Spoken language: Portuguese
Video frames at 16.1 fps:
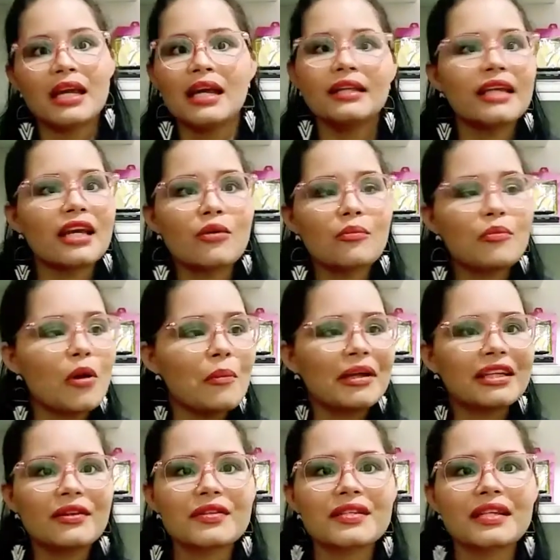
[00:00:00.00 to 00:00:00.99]
Nenhum
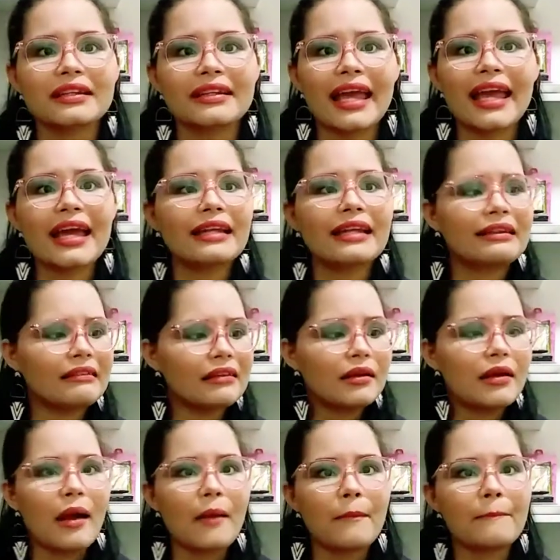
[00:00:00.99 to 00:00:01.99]
momento eu citei ali
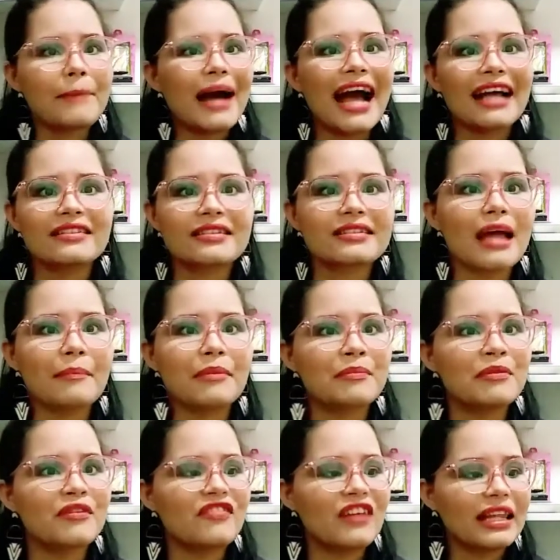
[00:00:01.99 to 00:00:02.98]
partes da
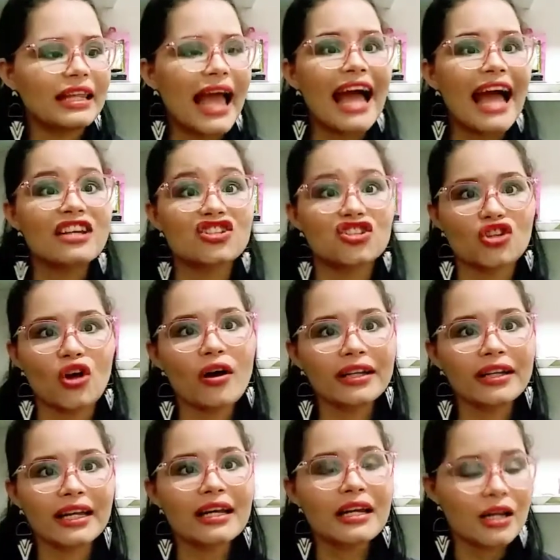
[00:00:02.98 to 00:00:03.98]
Bíblia e falei, a
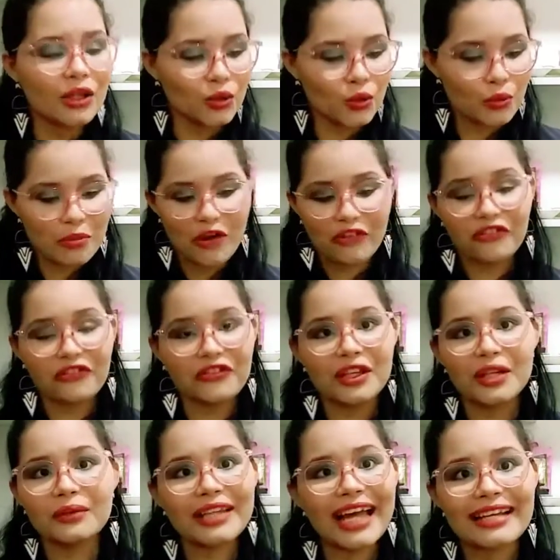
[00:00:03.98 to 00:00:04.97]
história do meu
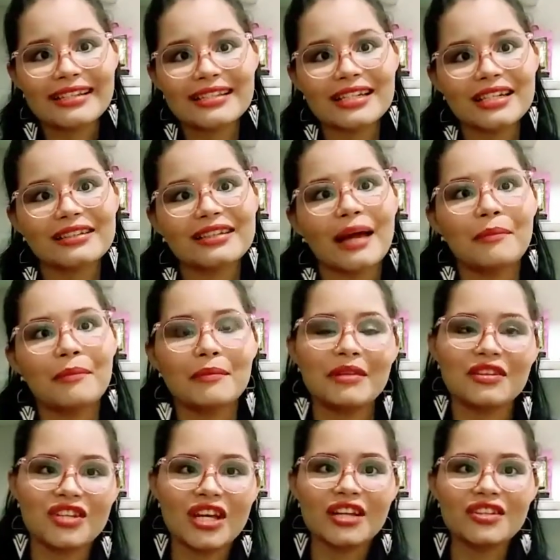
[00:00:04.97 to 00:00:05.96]
filho está escrito na
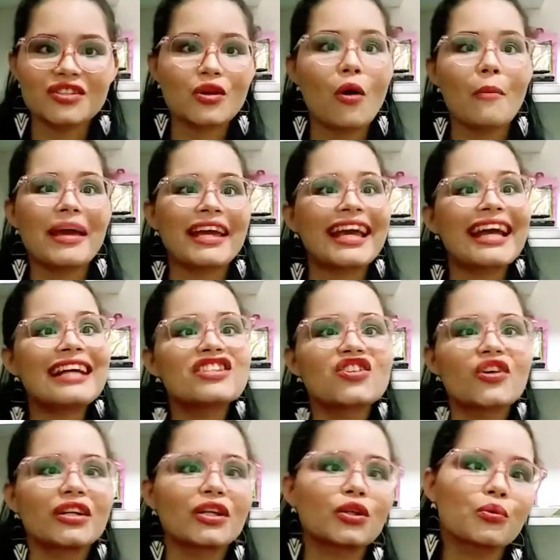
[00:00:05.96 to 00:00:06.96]
Bíblia. Gente, como é que é a
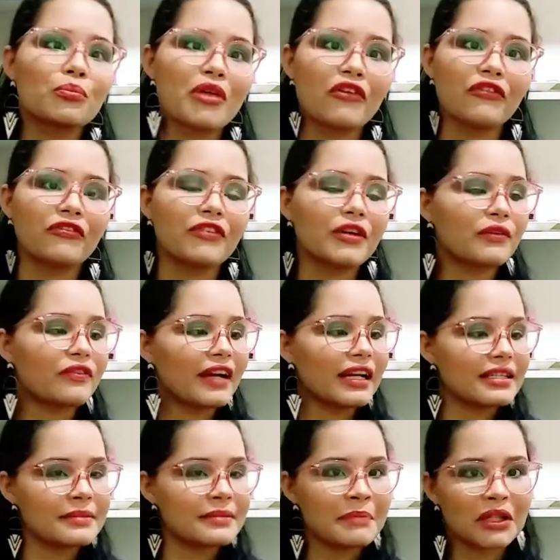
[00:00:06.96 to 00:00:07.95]
história do meu filho, o
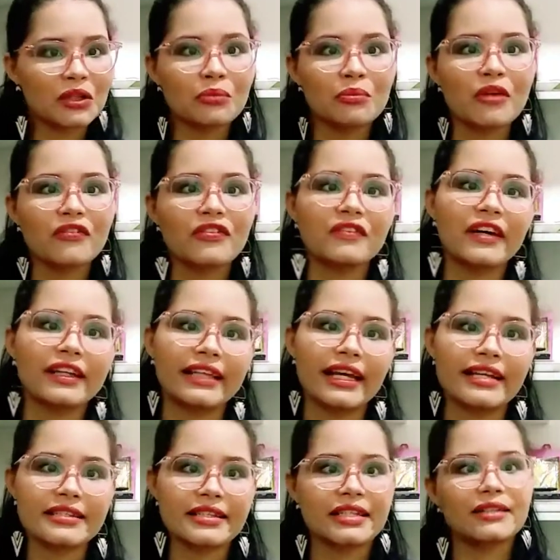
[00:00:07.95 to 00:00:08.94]
falecimento do meu filho vai estar
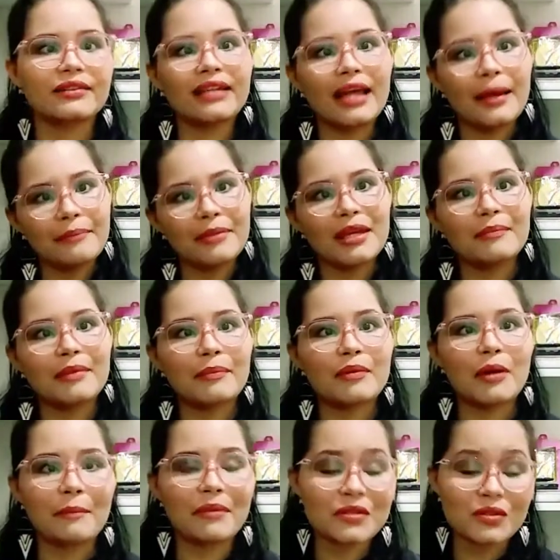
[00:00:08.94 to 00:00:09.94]
tá escrito na Bíblia?
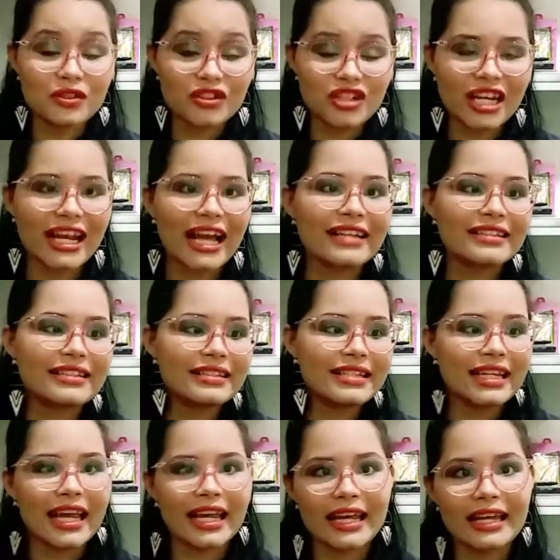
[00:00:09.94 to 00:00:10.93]
Para uma pessoa chegar e dizer
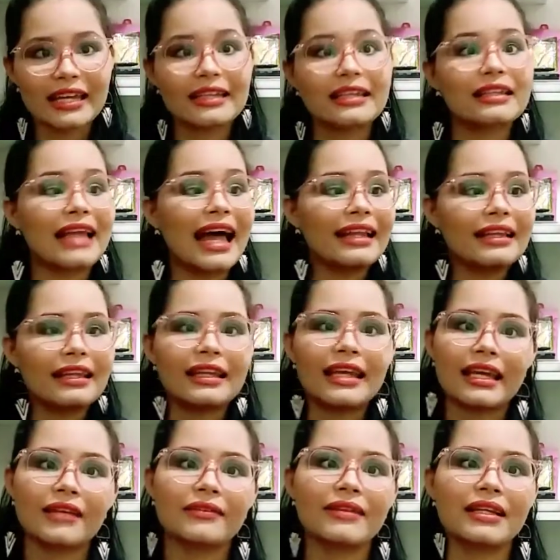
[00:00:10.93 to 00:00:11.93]
que, é que, que nada
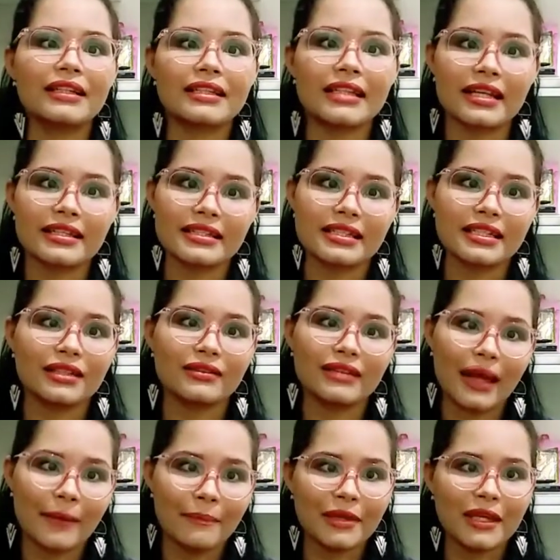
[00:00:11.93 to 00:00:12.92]
daquilo dali está escrito
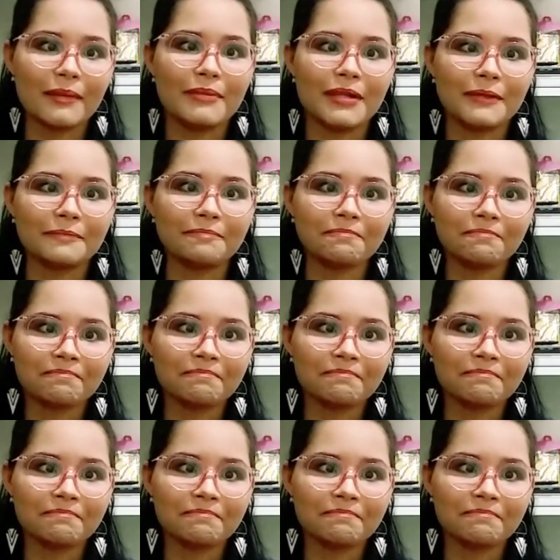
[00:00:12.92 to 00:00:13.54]
na Bíblia?